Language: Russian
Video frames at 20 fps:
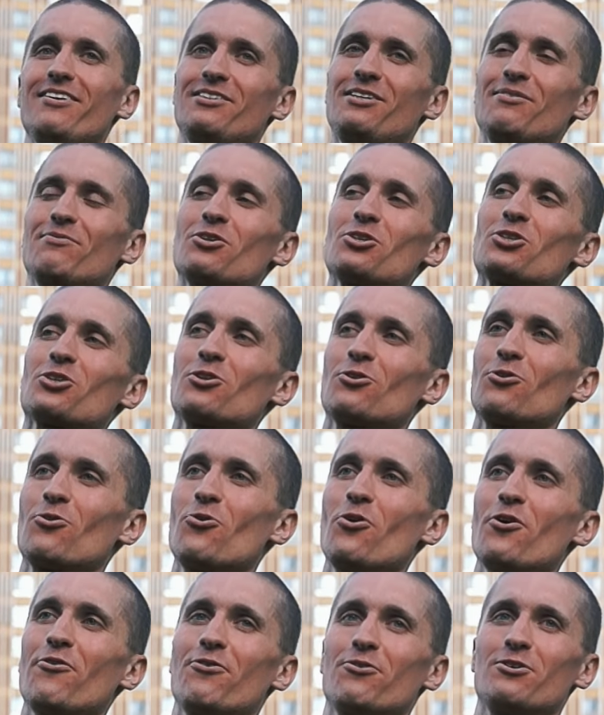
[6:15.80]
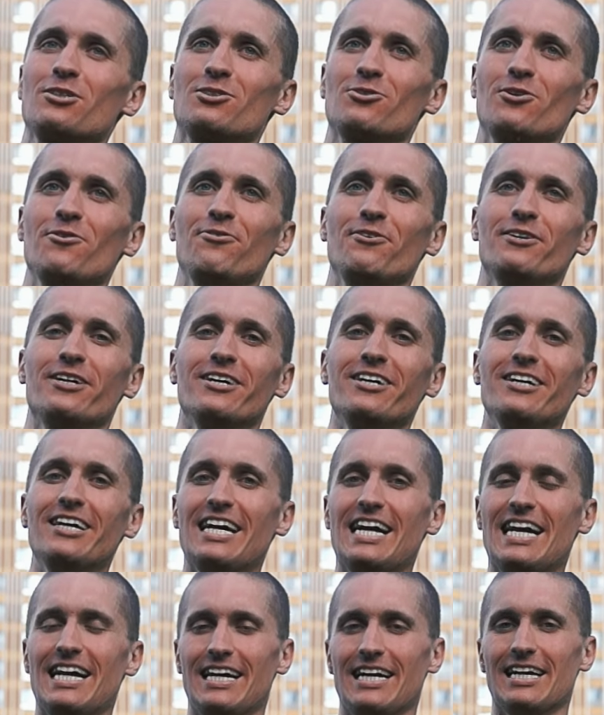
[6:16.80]
немножко другой философии.
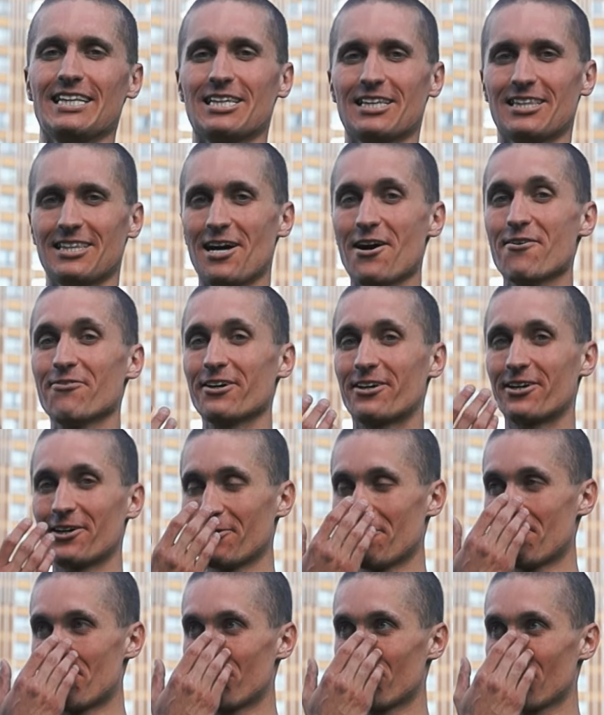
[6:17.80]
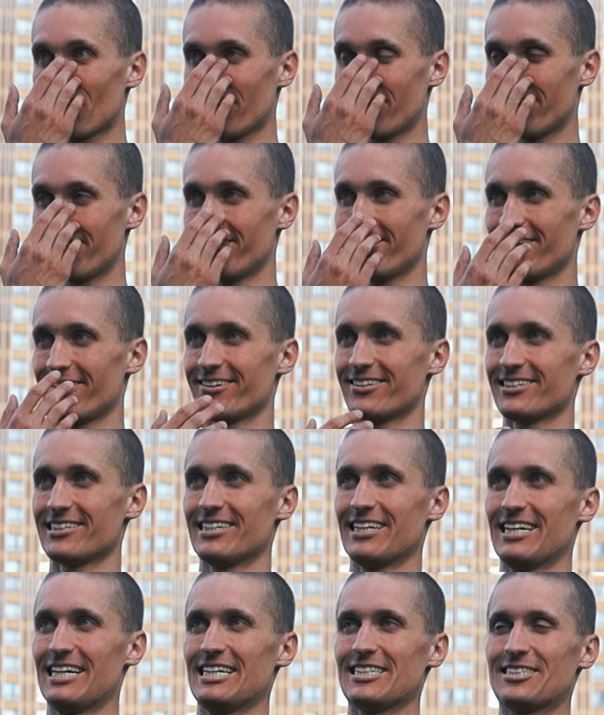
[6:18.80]
Этот навык
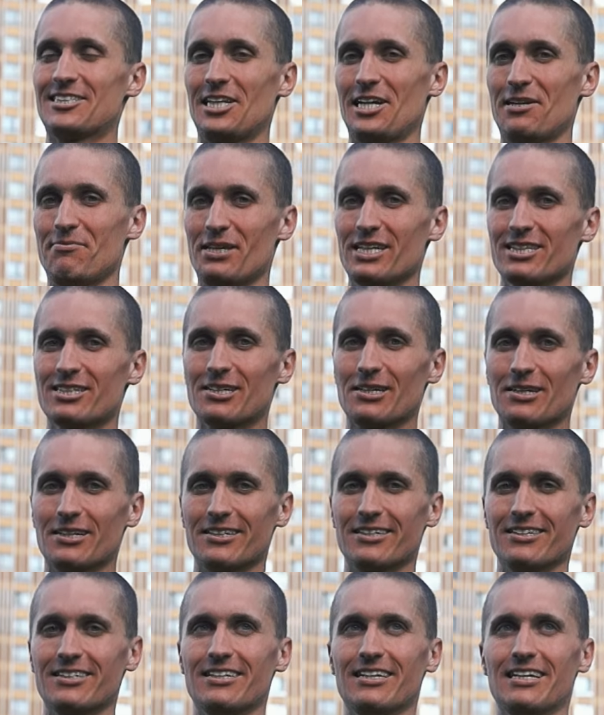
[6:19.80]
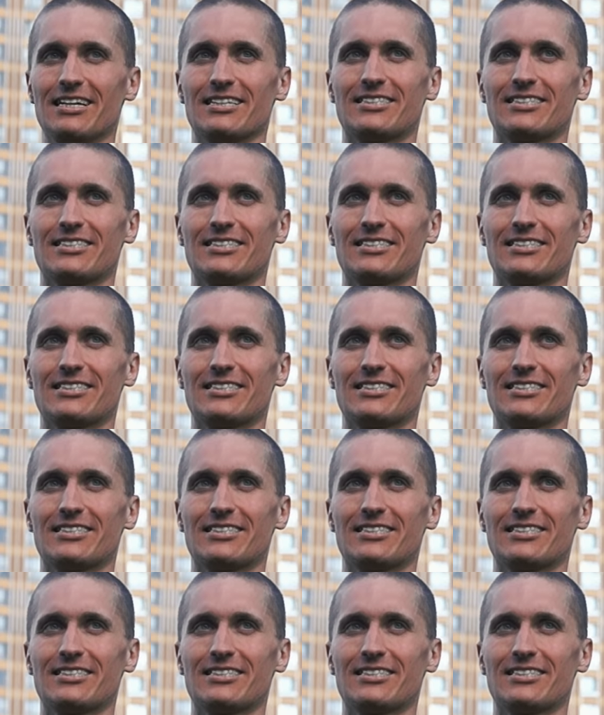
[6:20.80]
э, стремиться,